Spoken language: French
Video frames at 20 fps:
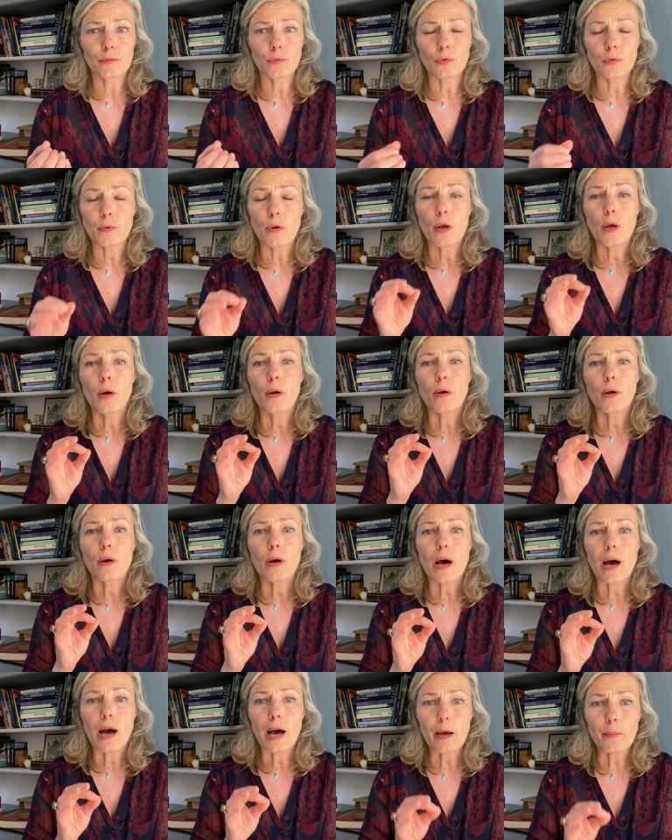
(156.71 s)
Donc
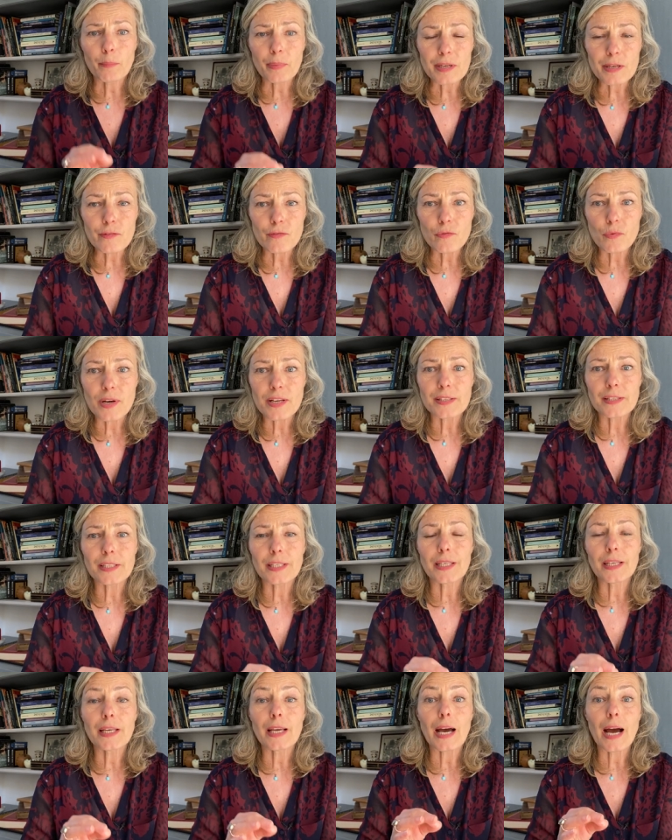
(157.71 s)

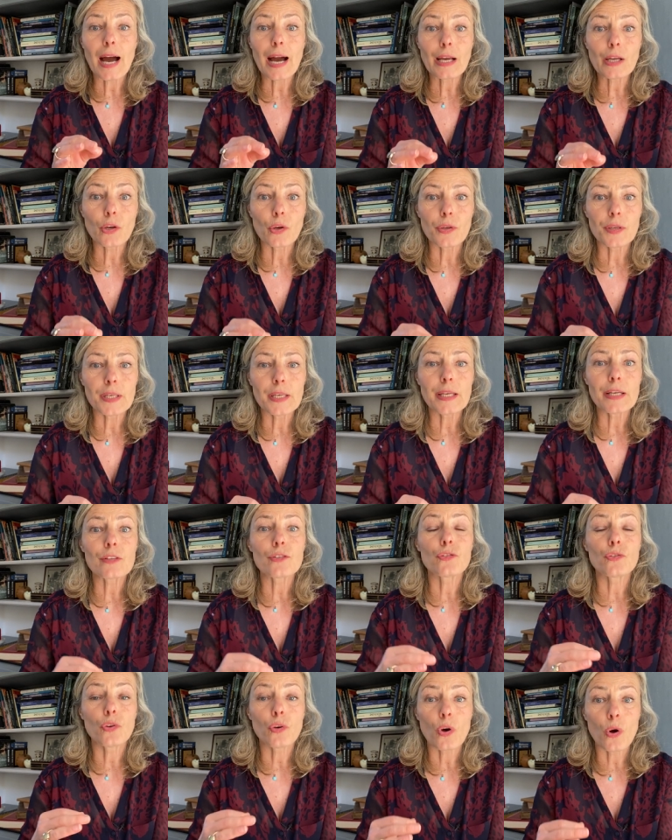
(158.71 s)
apprivoiser, accueillir,
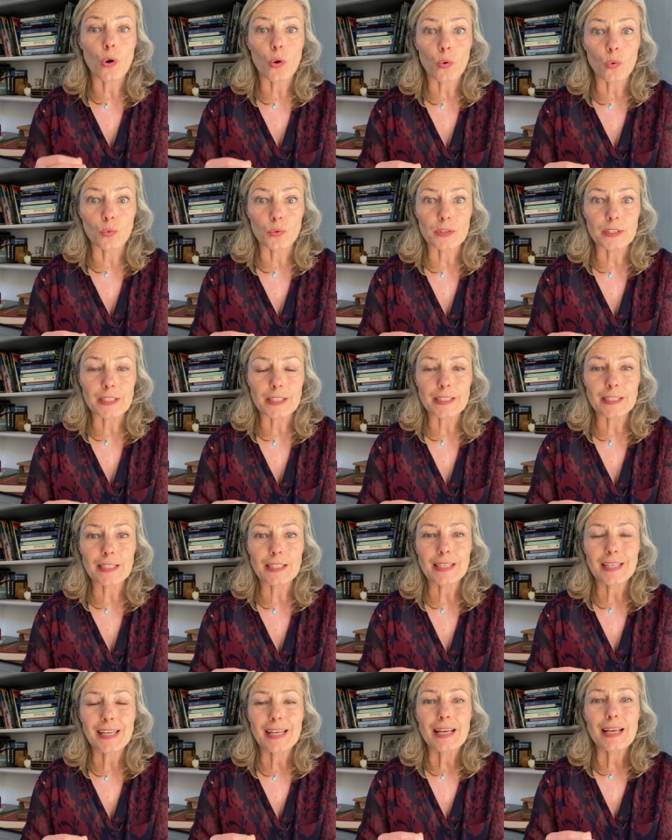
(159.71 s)
se
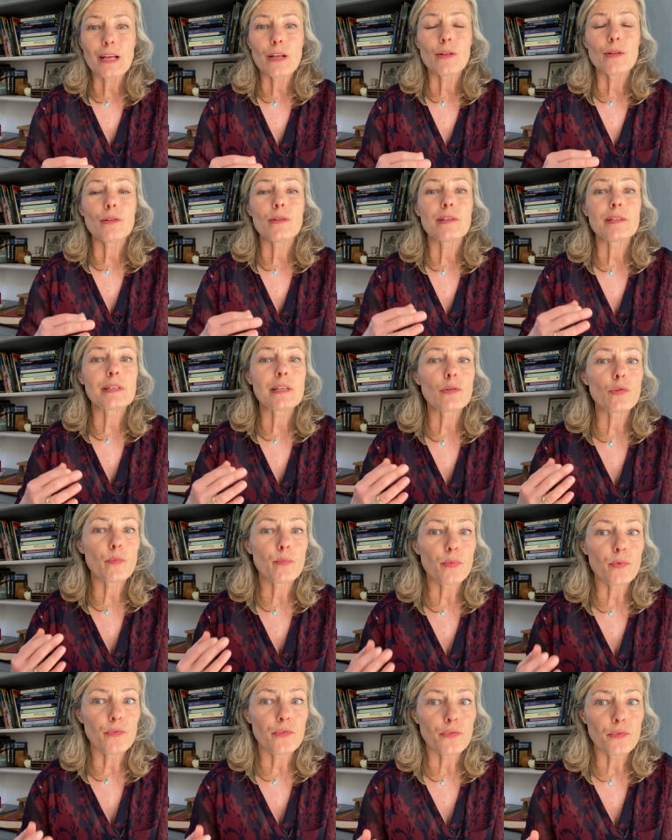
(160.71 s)
rencontrer c'est ne
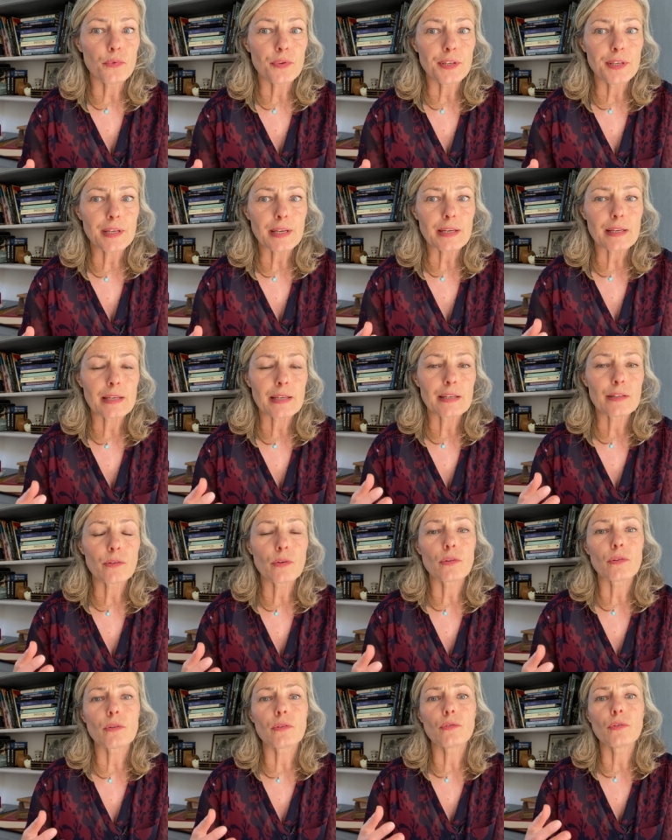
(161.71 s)
plus fuir,
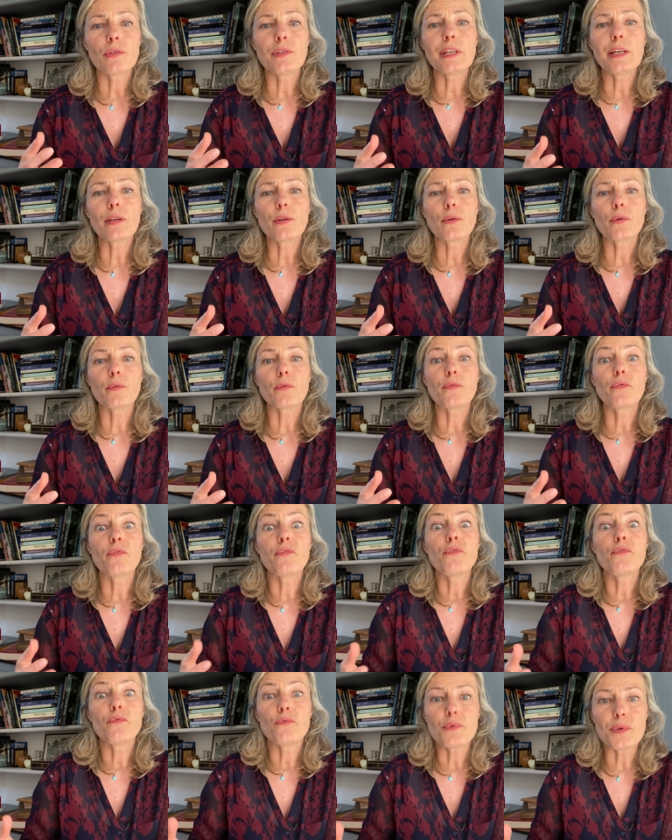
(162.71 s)
étant donné que
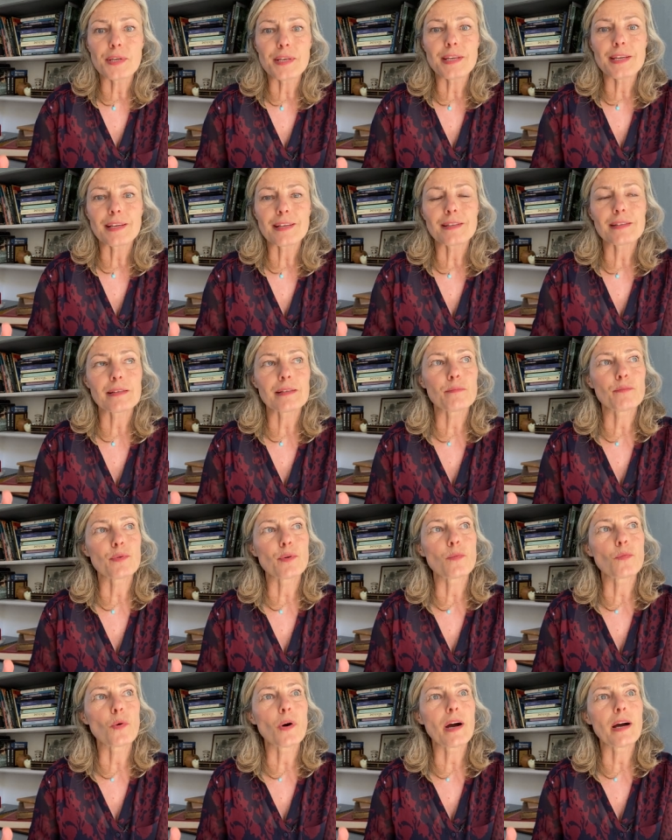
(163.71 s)
fuir,
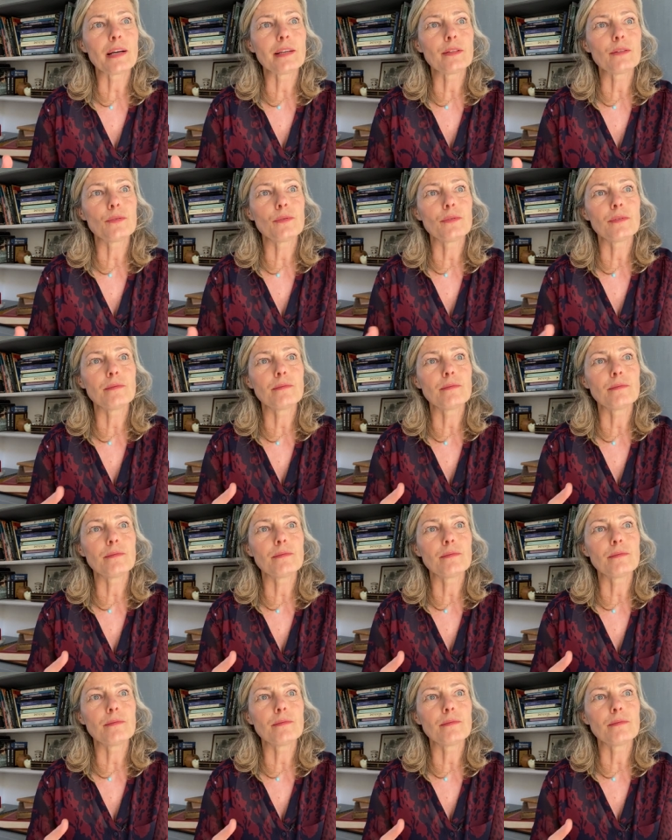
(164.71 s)
pour moi, est